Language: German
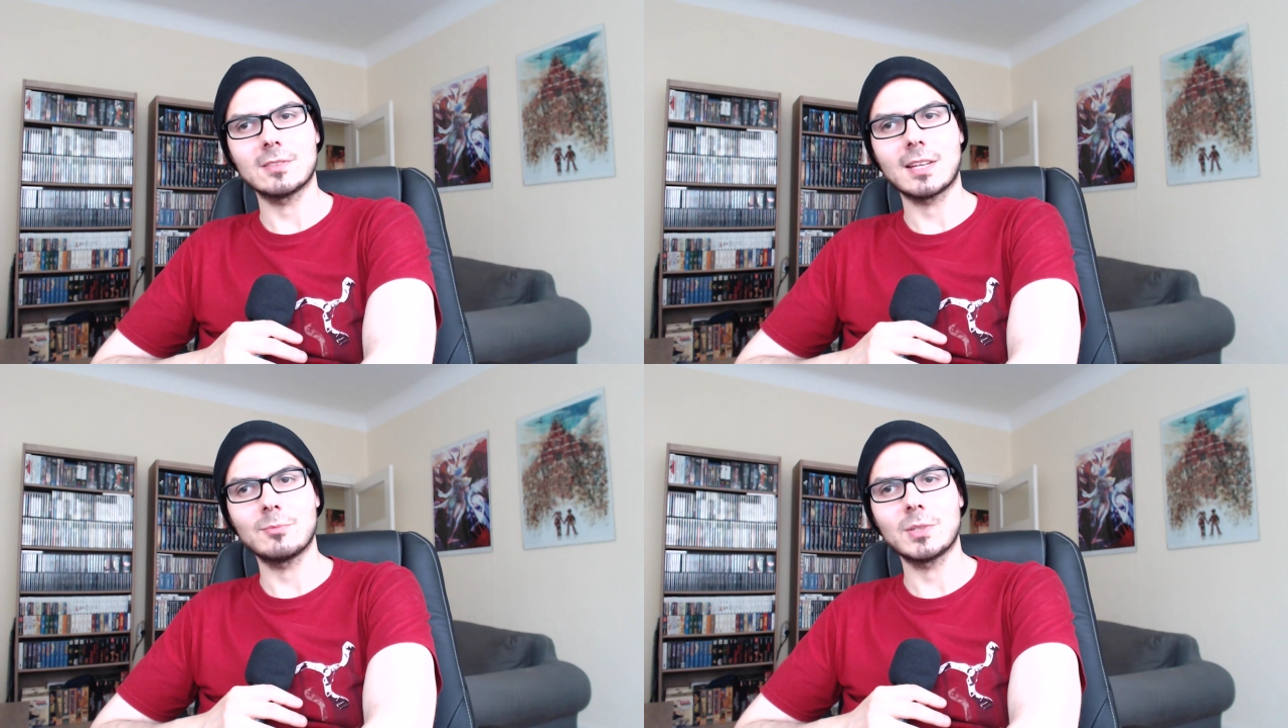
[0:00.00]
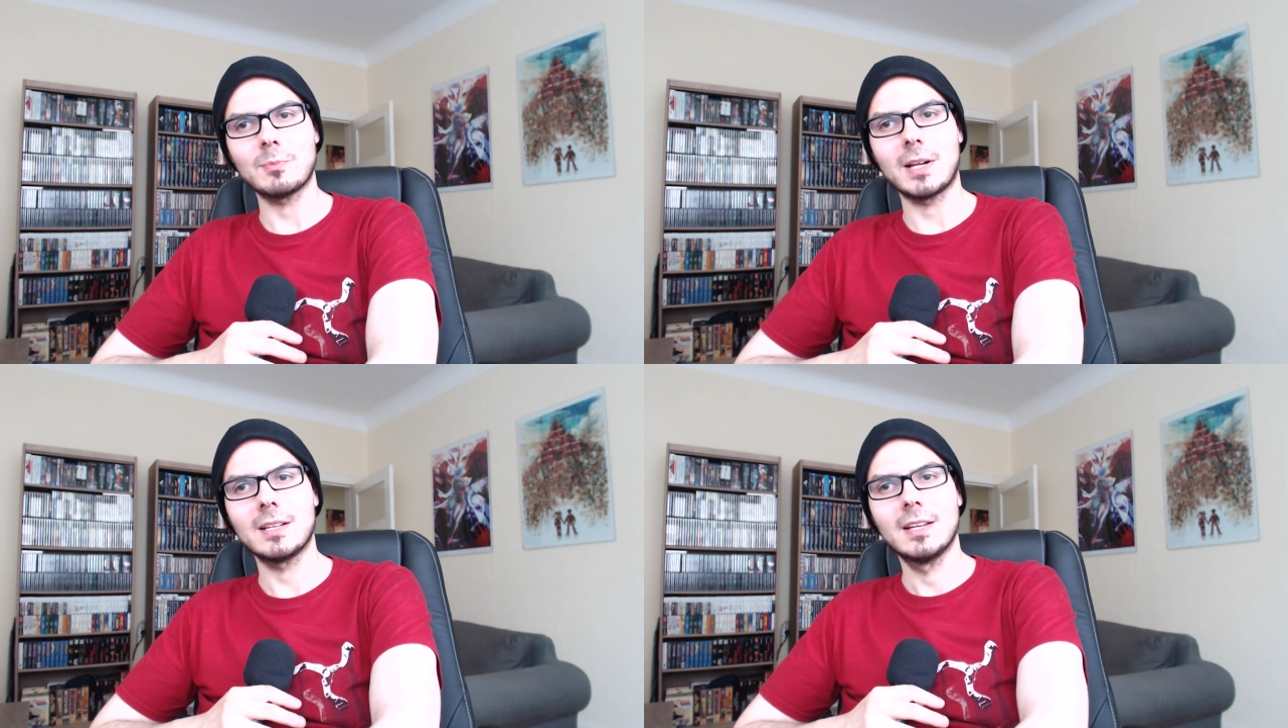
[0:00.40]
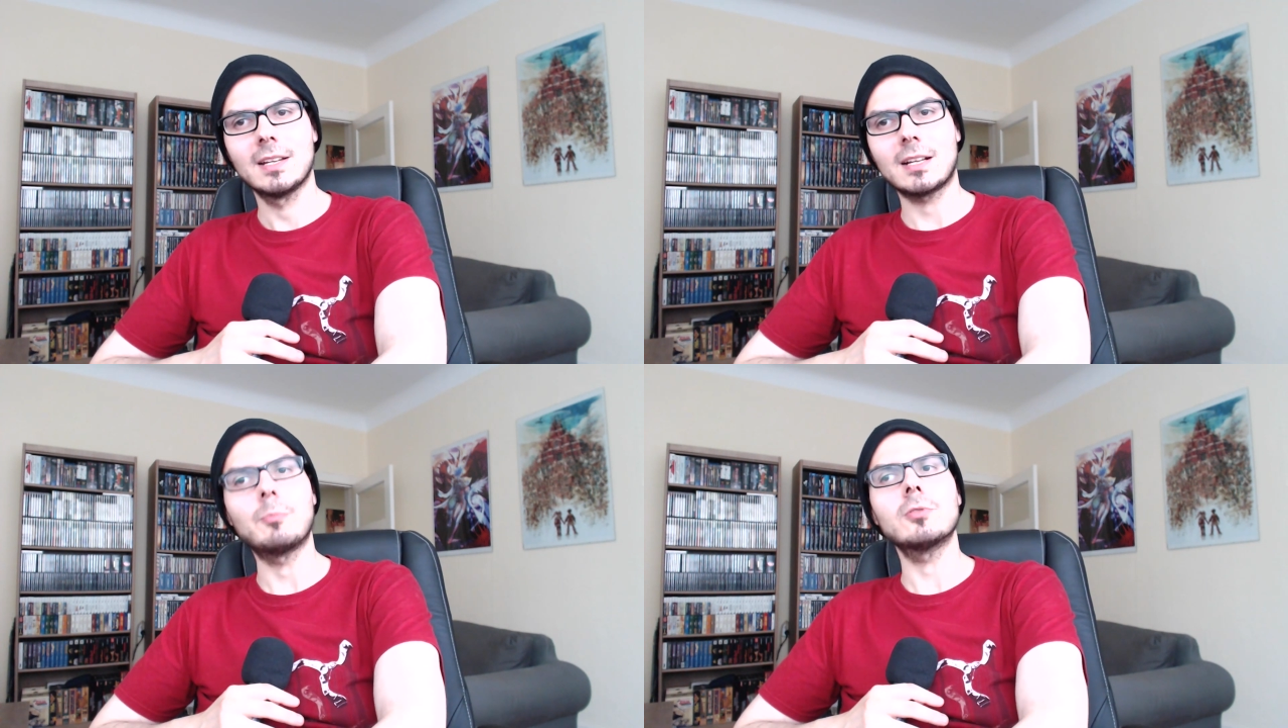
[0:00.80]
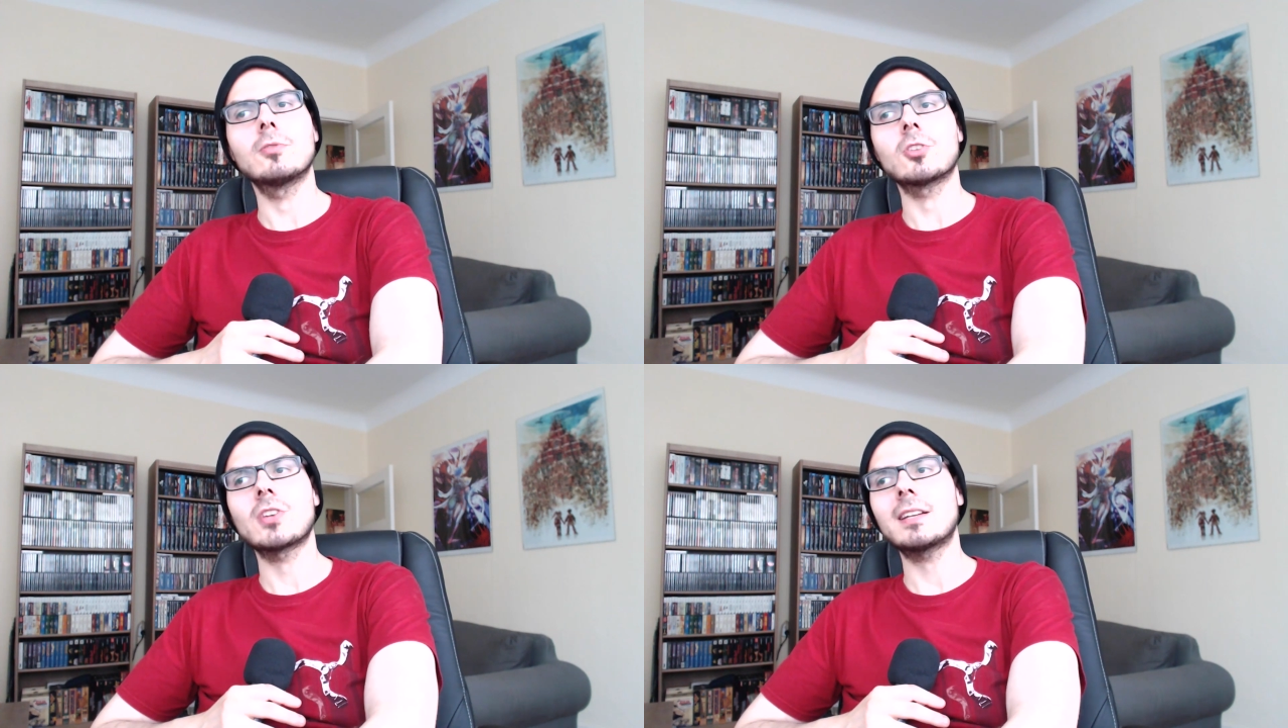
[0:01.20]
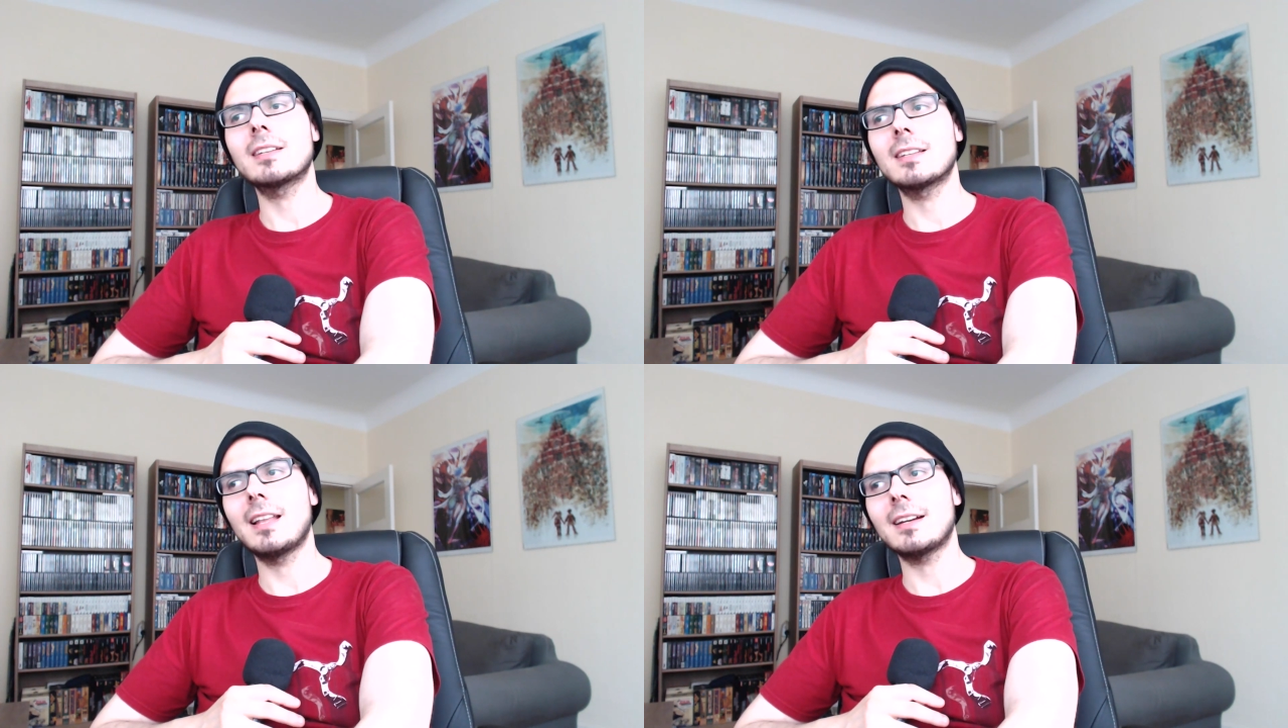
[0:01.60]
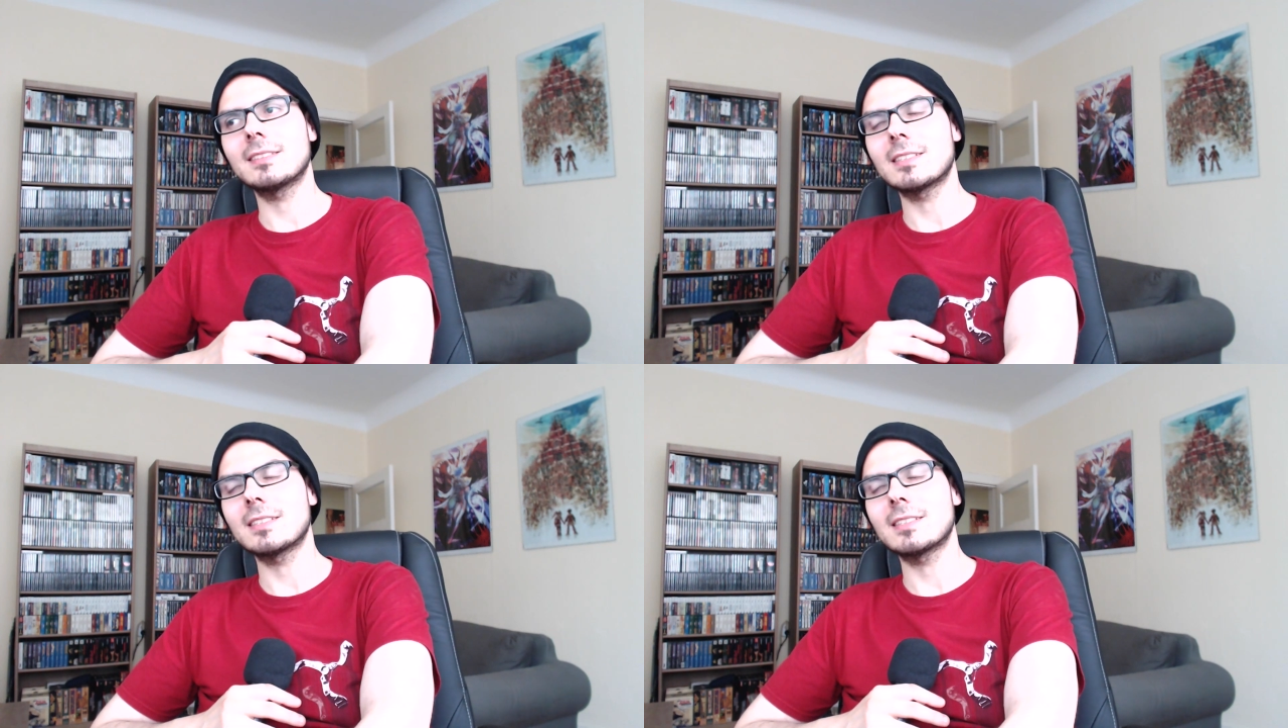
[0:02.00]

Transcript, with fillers: und dann mich mal kaputt oder scheckig lachen.